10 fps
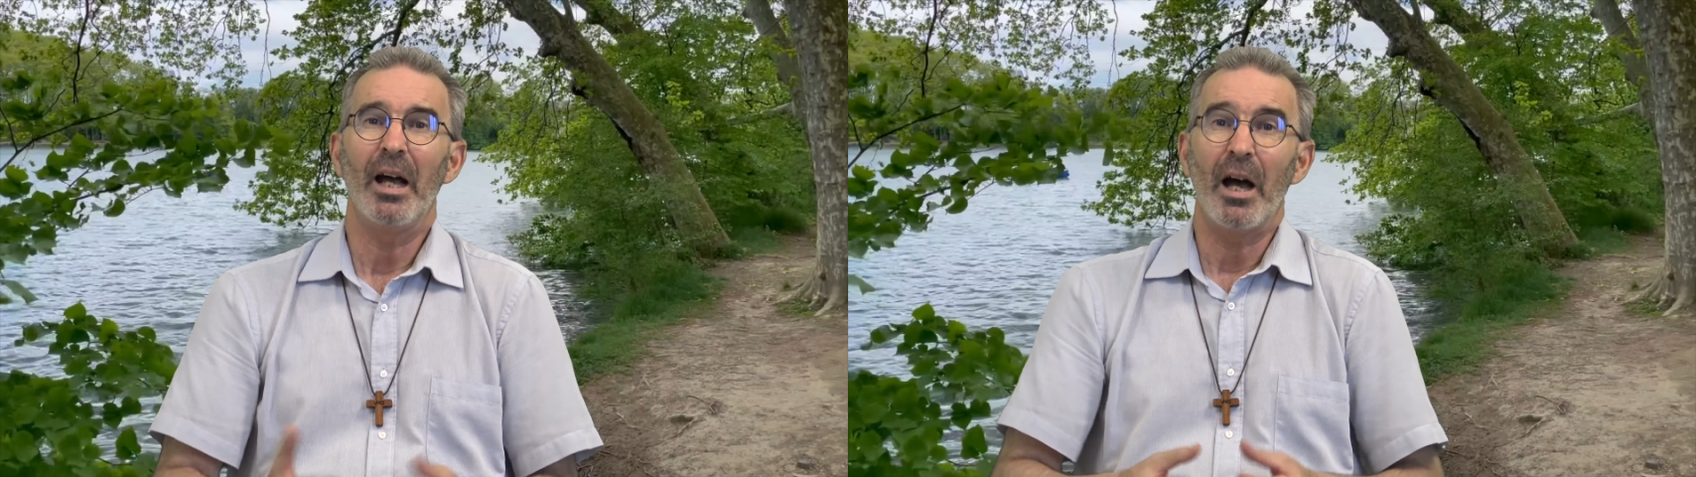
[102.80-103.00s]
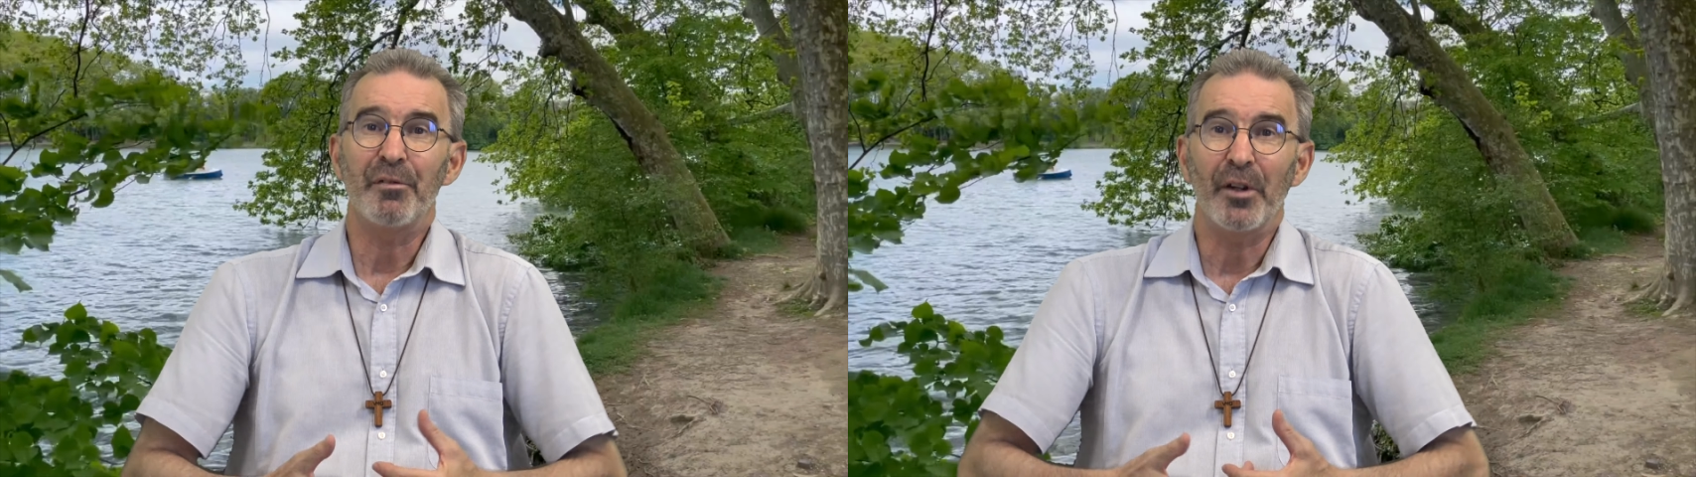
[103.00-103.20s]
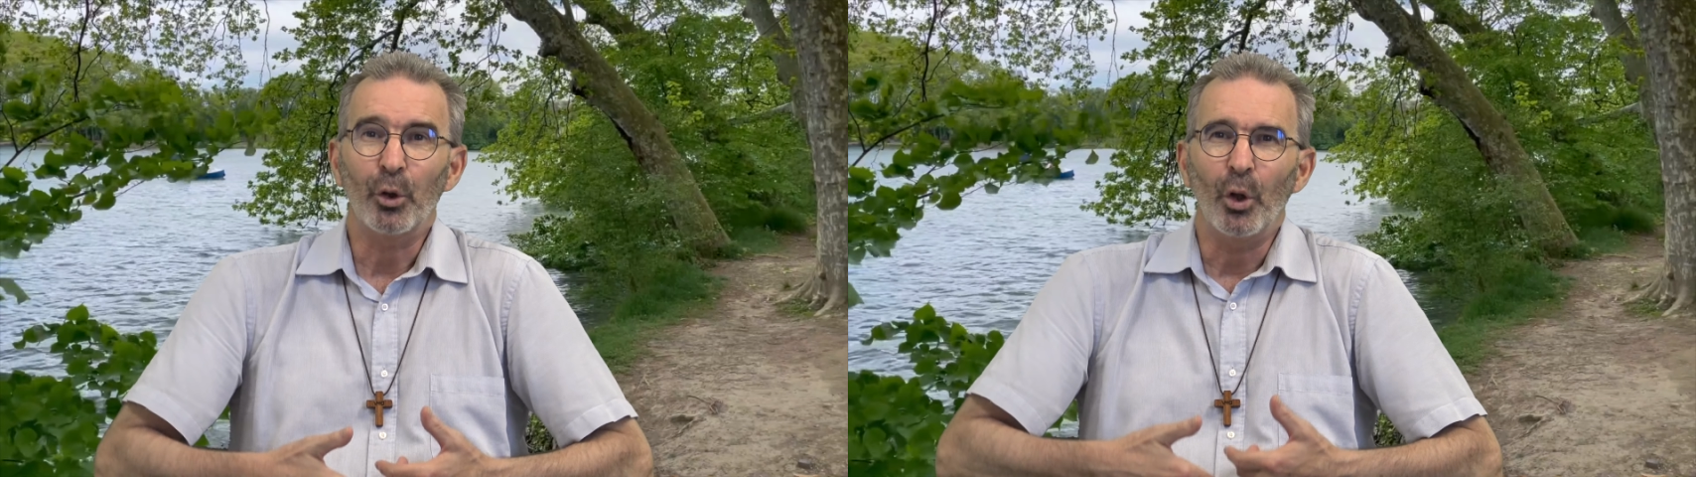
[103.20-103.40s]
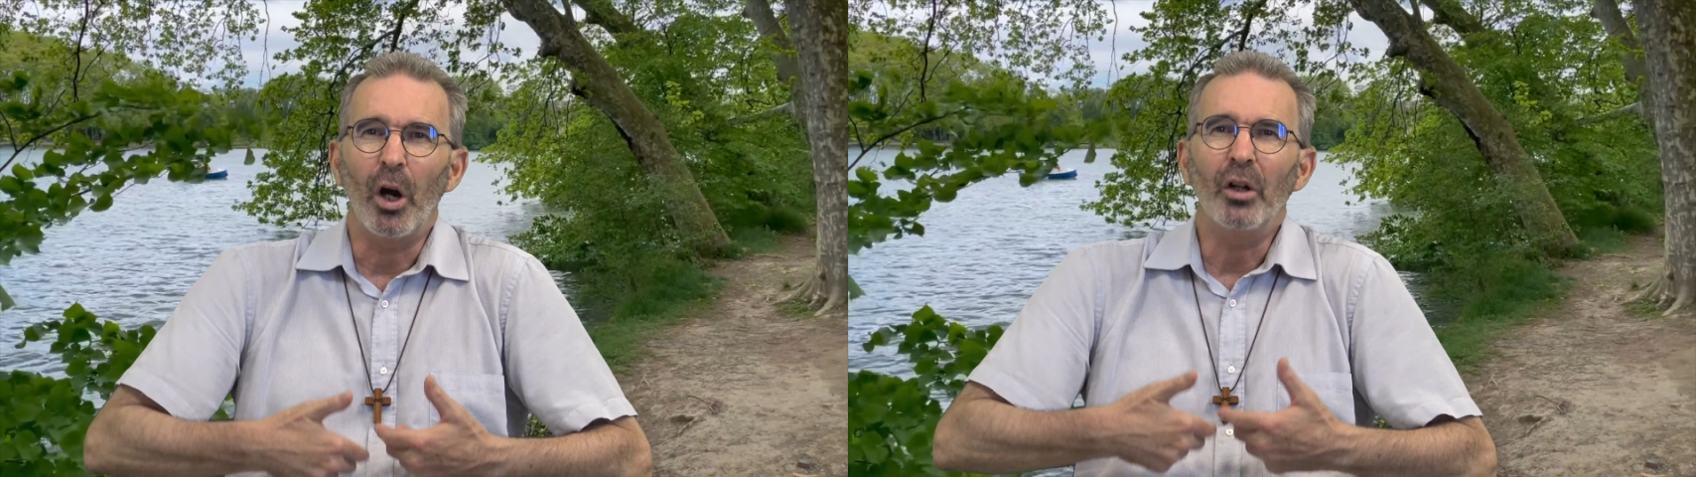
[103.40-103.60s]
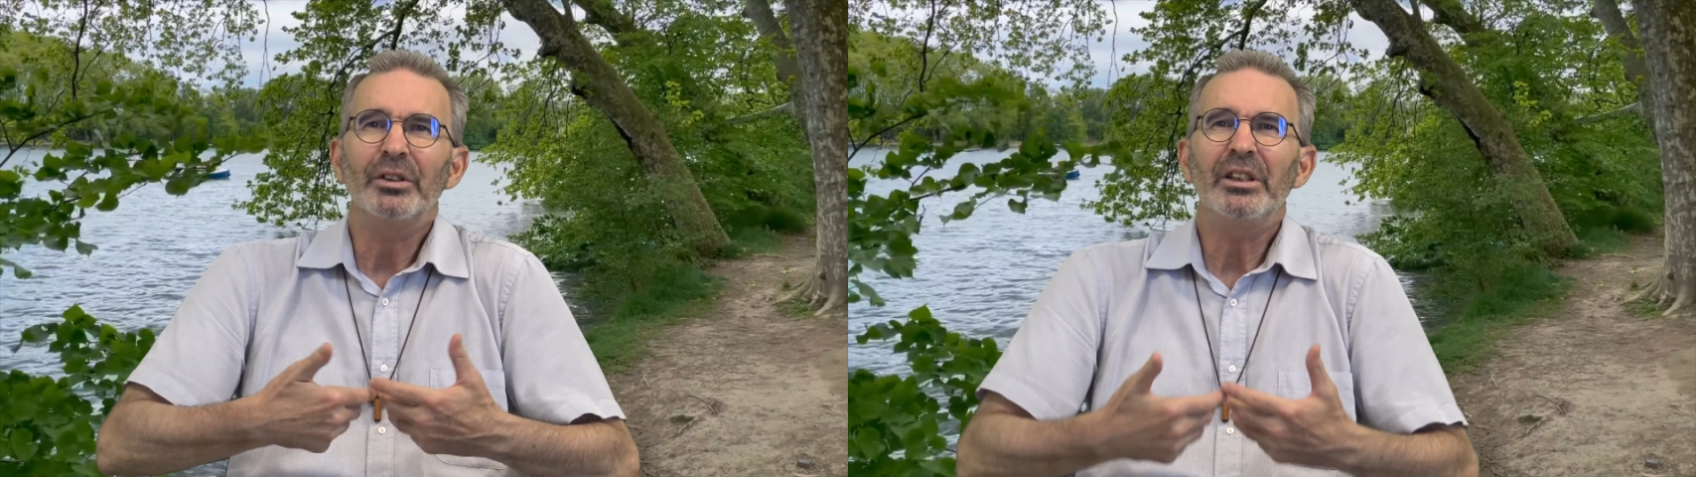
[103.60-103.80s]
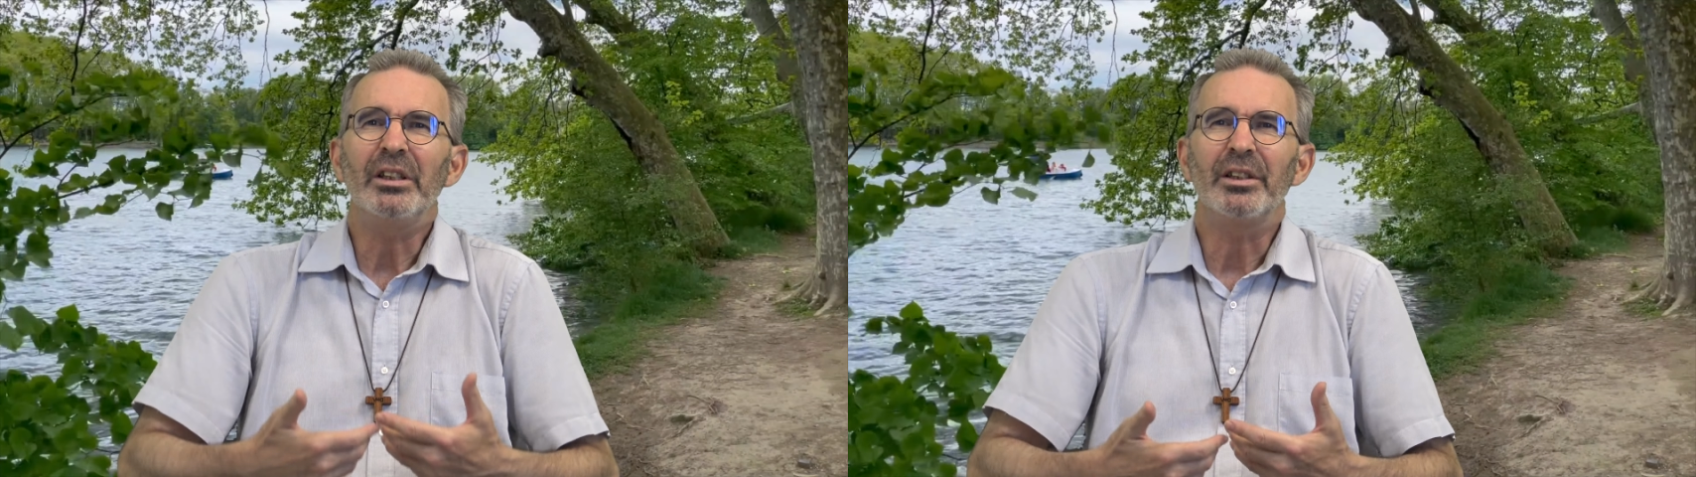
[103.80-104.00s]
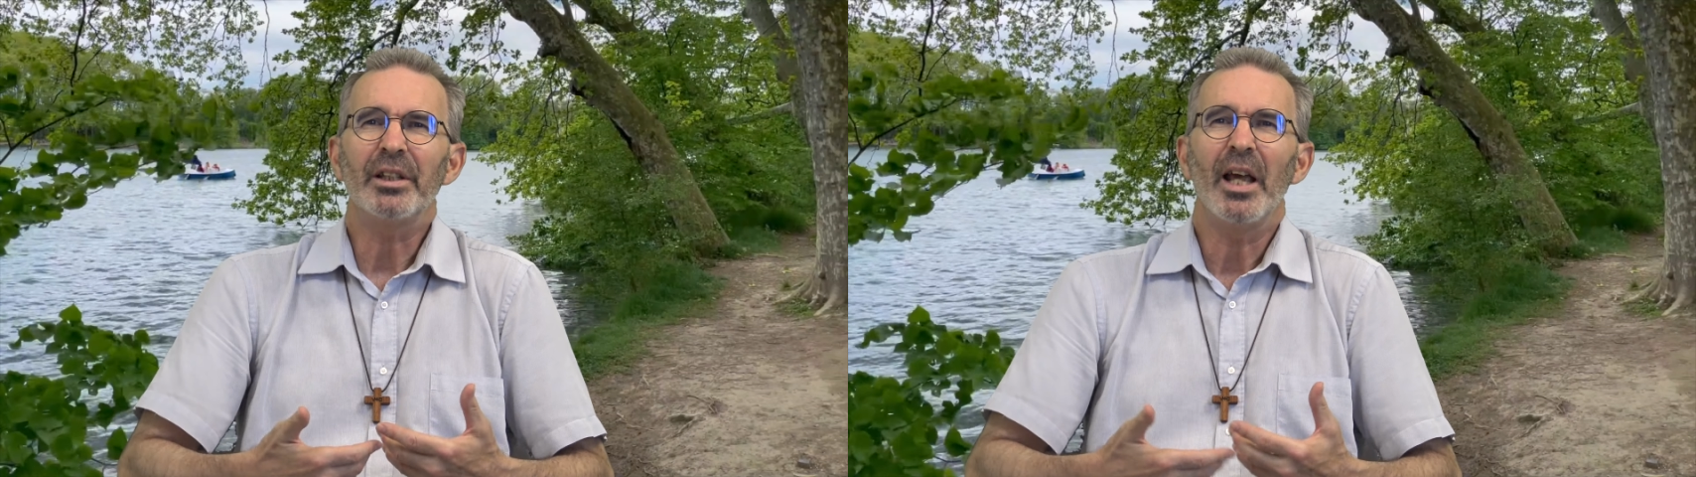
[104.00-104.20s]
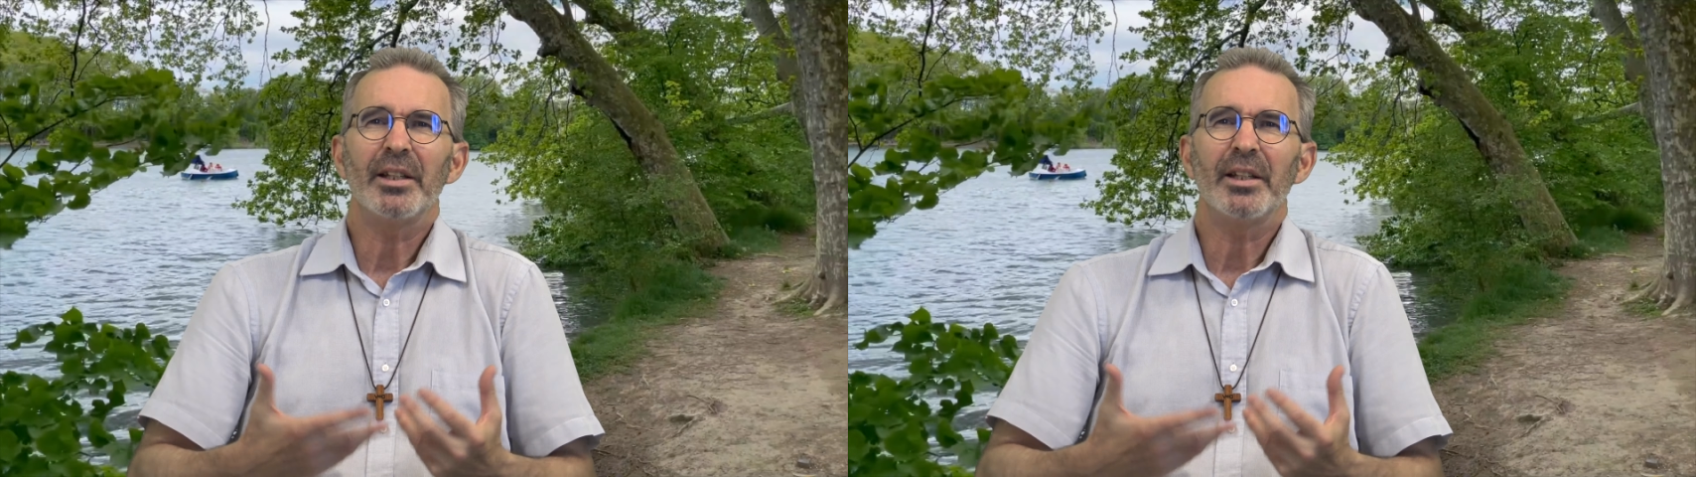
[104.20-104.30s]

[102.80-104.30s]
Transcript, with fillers: afin que grandisse